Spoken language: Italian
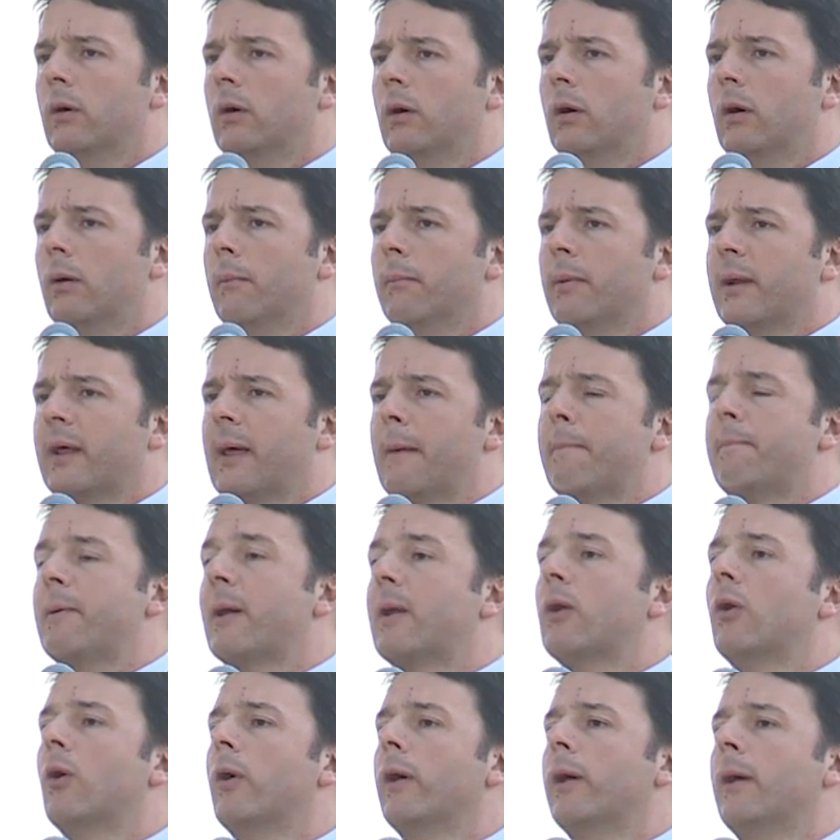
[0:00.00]
perché per
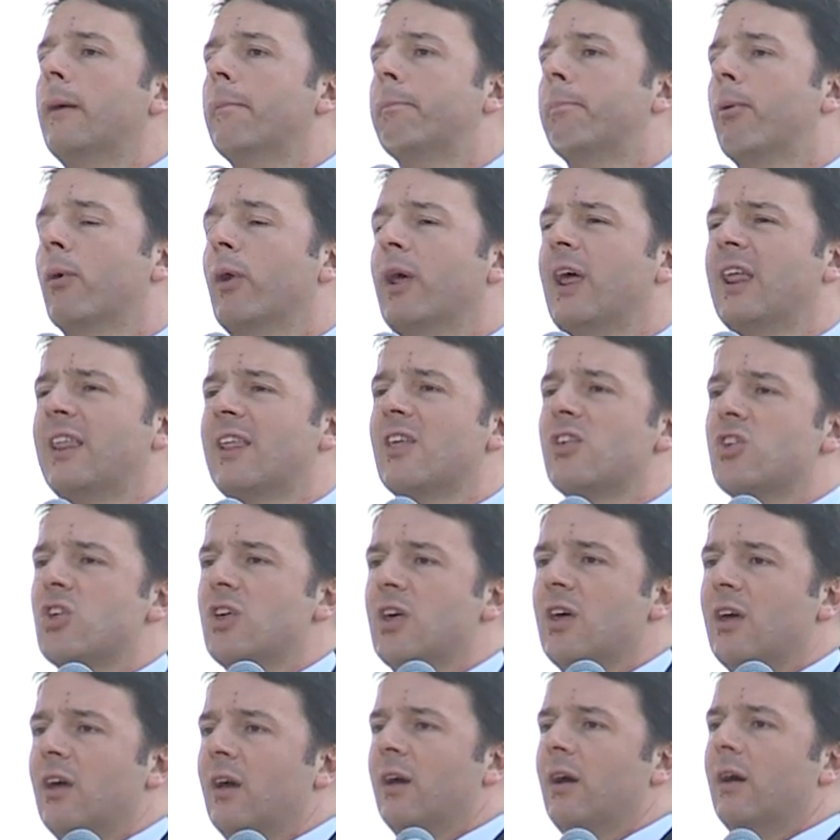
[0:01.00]
noi
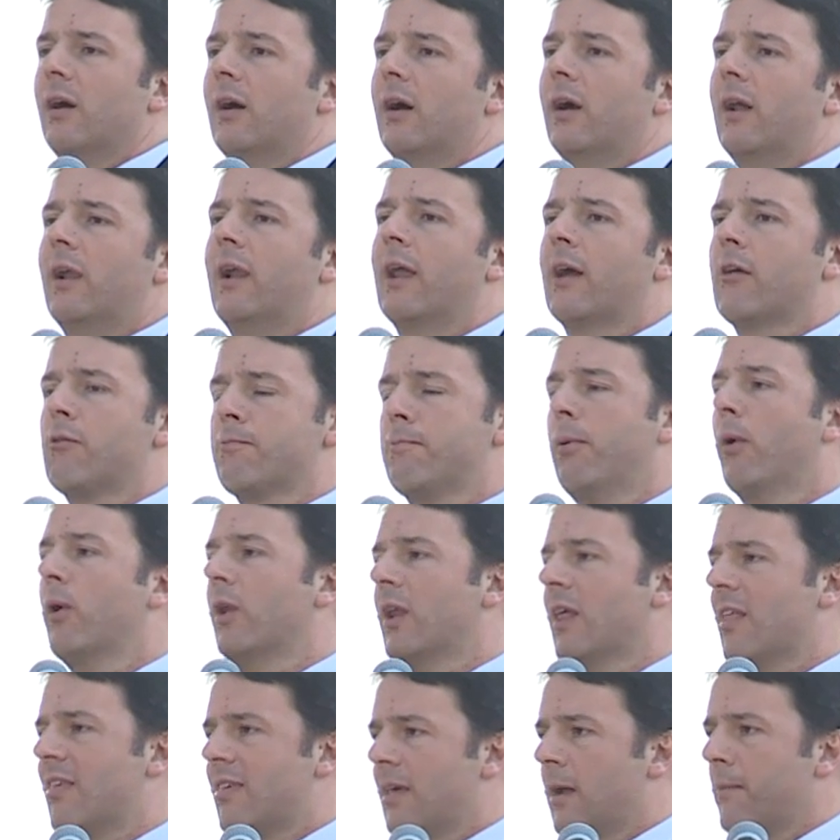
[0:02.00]
politici l'Expo
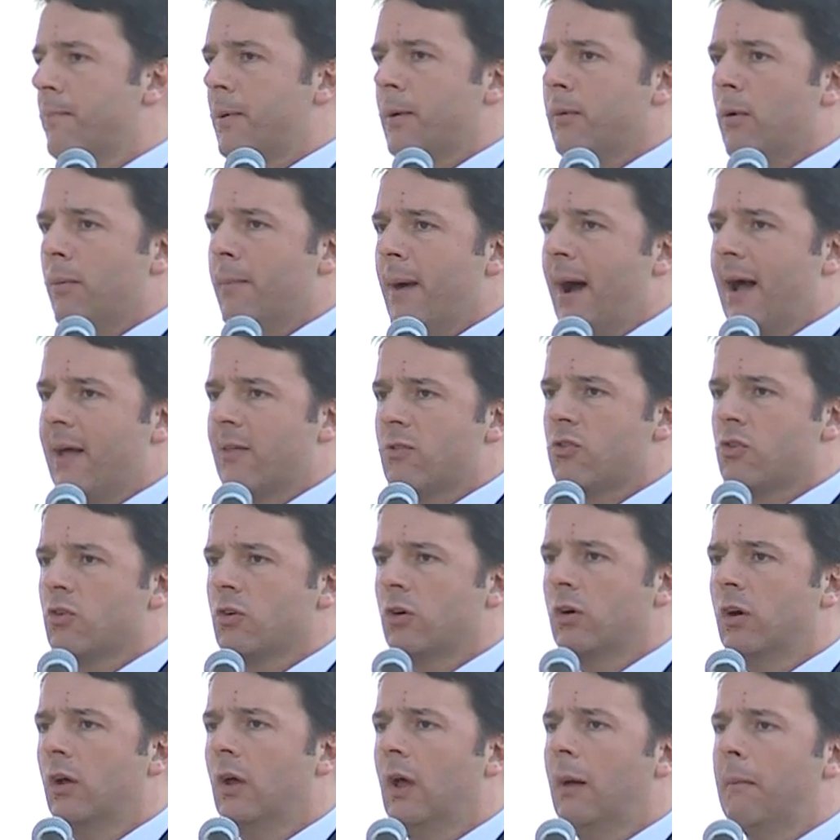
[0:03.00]
inizia il primo maggio,
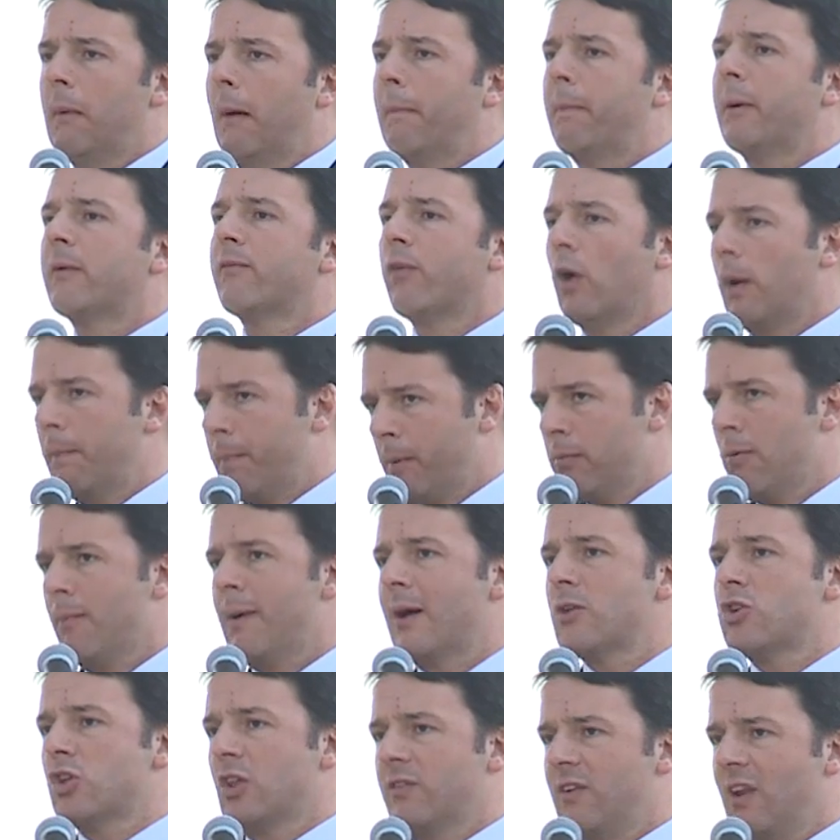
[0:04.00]
ma per voi il primo
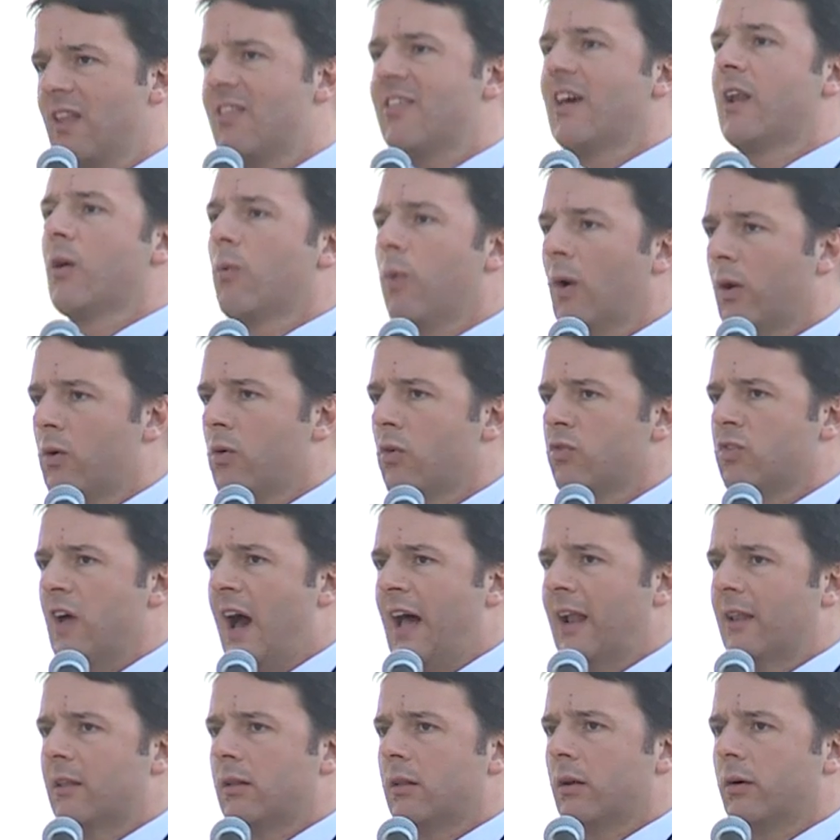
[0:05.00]
maggio deve iniziare
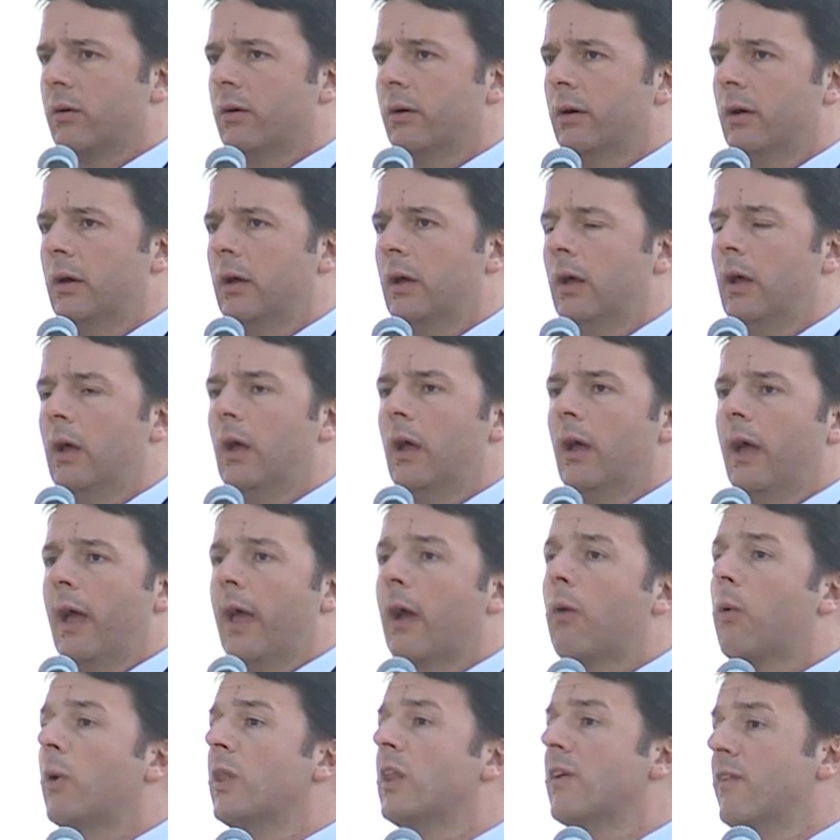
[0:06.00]
qualcos'altro e
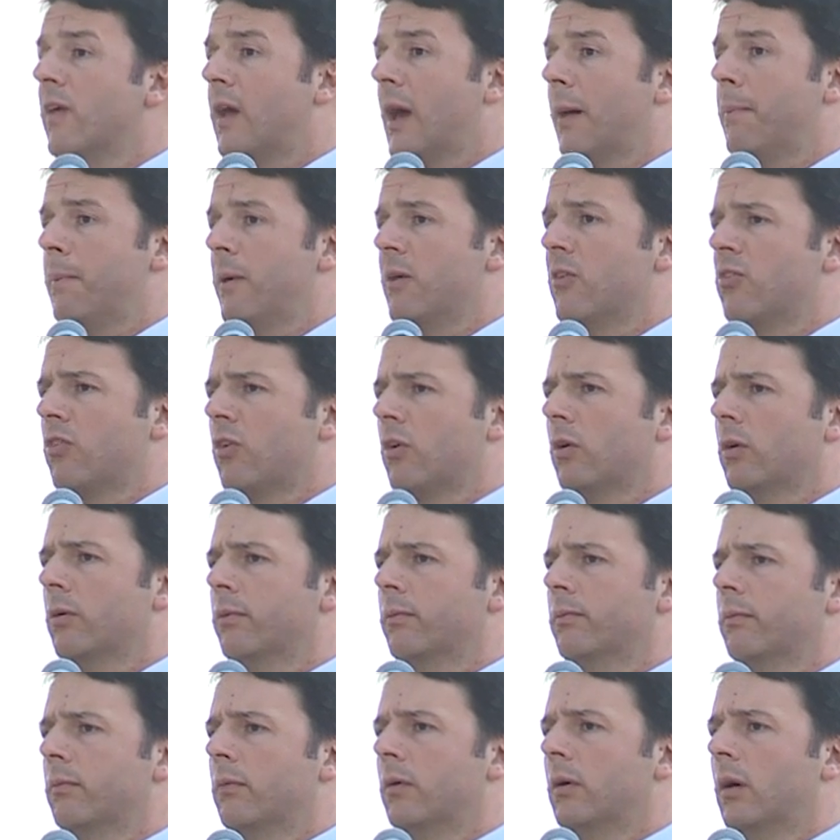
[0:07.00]
quindi vi capisco
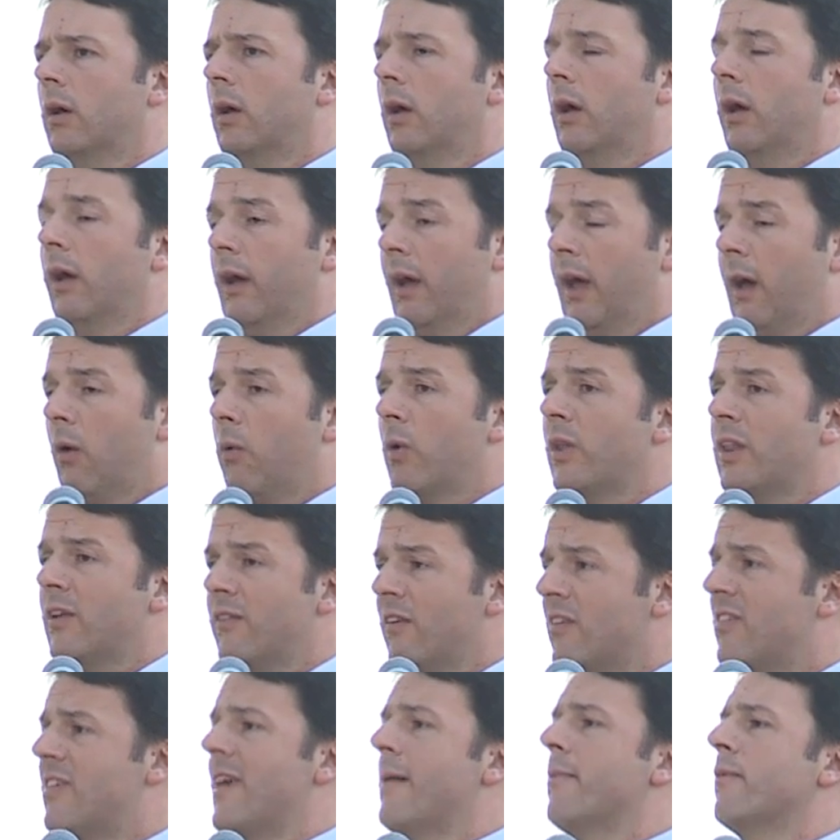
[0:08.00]
e quindi vi
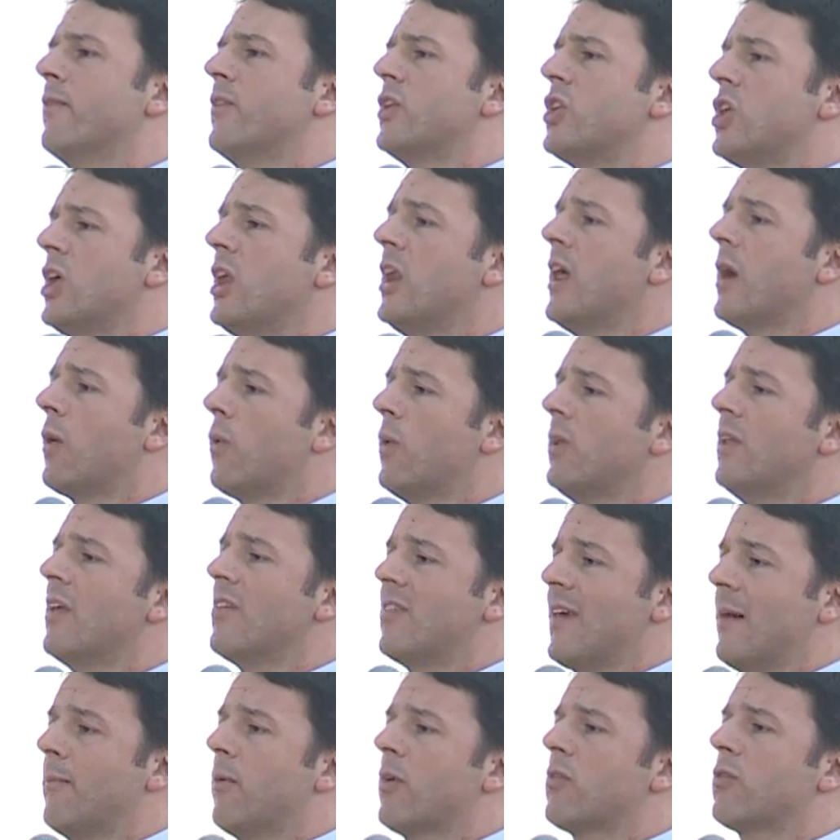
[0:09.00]
siamo vicini e quindi
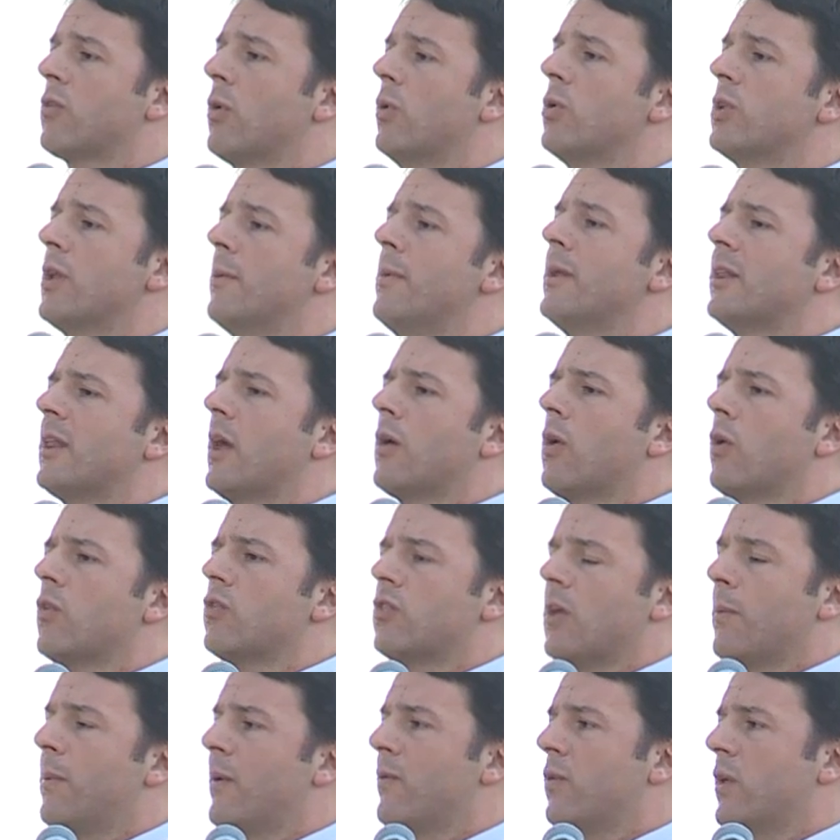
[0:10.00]
siamo assolutamente
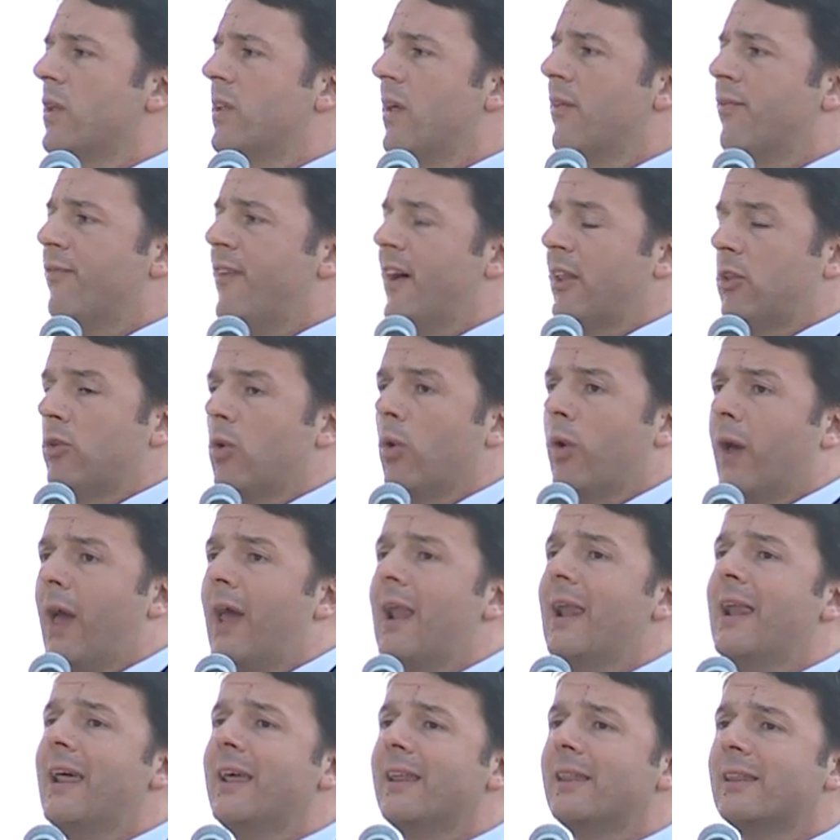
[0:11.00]
consapevoli del fatto che
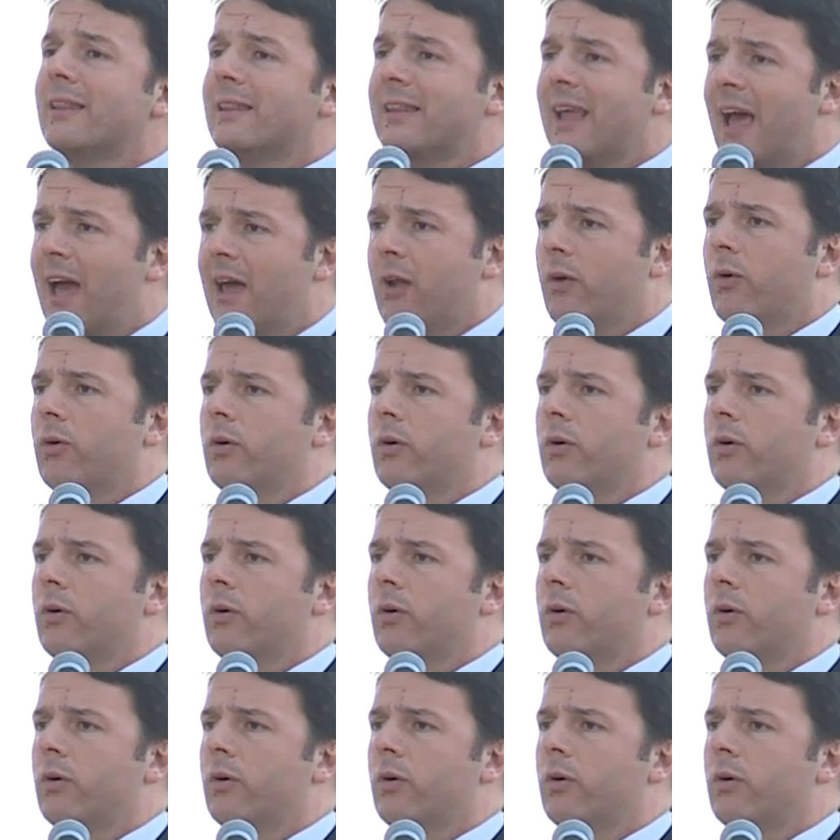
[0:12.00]
l'intero